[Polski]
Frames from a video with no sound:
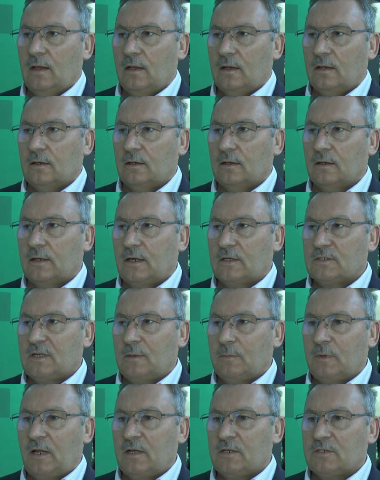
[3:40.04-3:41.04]
E,
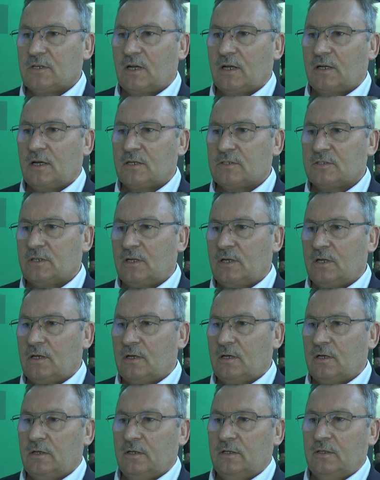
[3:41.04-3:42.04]
każda branża,
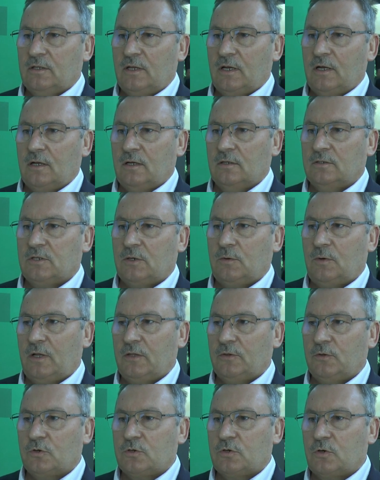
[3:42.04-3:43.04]
każda inna
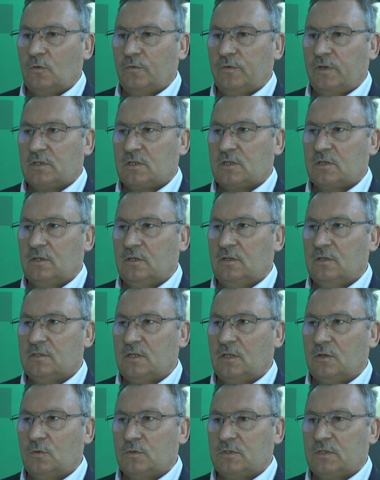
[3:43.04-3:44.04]
działalność, również
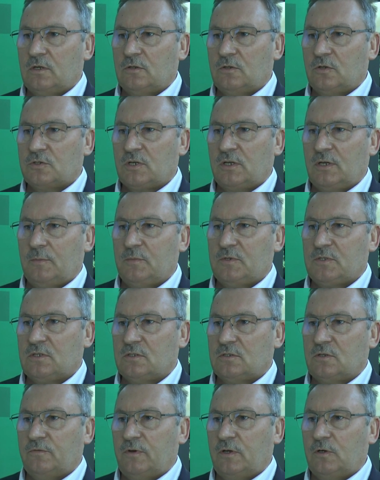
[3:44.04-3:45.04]
instytucje otoczenia
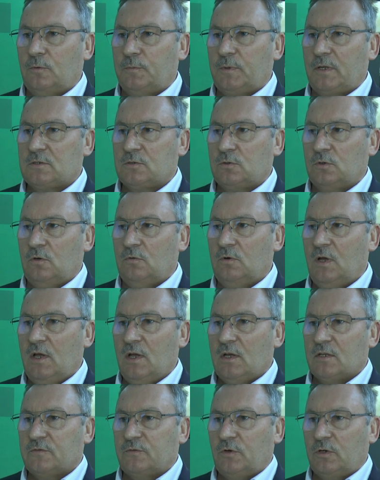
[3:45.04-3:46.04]
biznesowego pracują
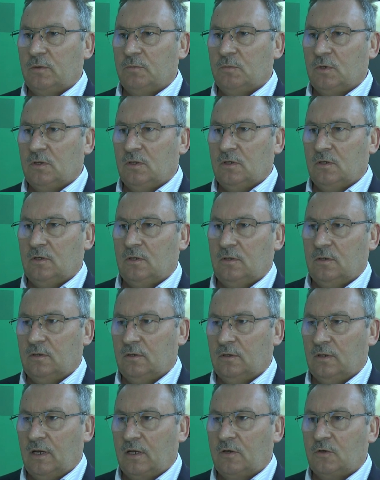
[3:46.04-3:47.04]
w swoim e,
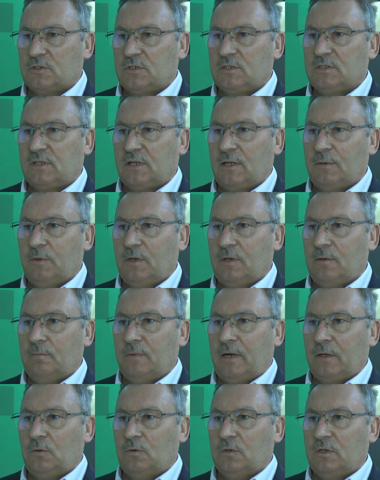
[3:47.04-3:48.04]
ekosystemie,
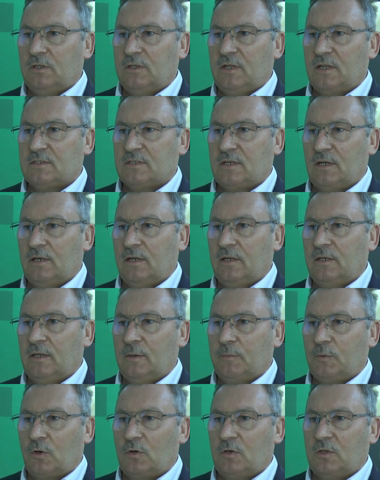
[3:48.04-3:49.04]
mają inne cele,
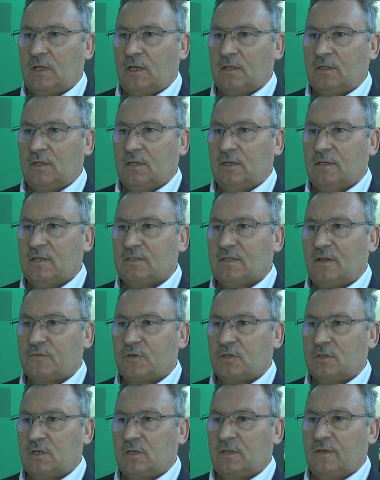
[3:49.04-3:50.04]
inne priorytety i nie
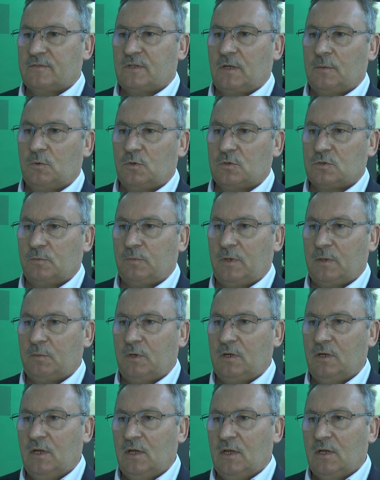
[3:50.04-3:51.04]
zawsze się nawzajem
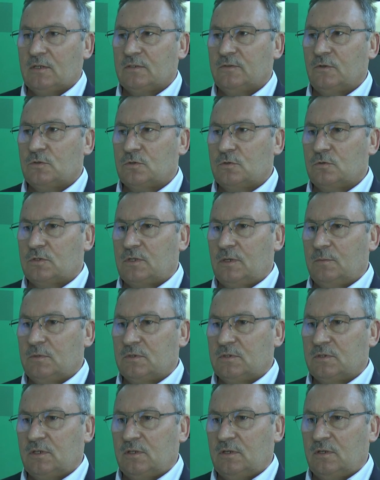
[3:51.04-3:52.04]
rozumiemy. W związku z
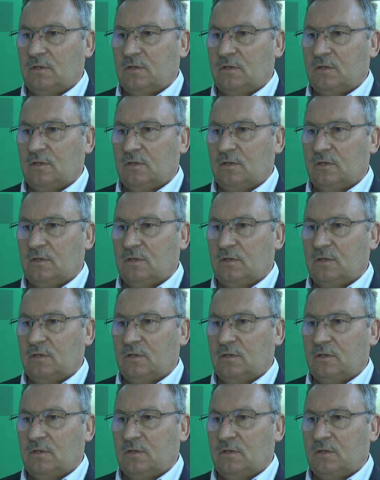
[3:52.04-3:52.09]
tym z,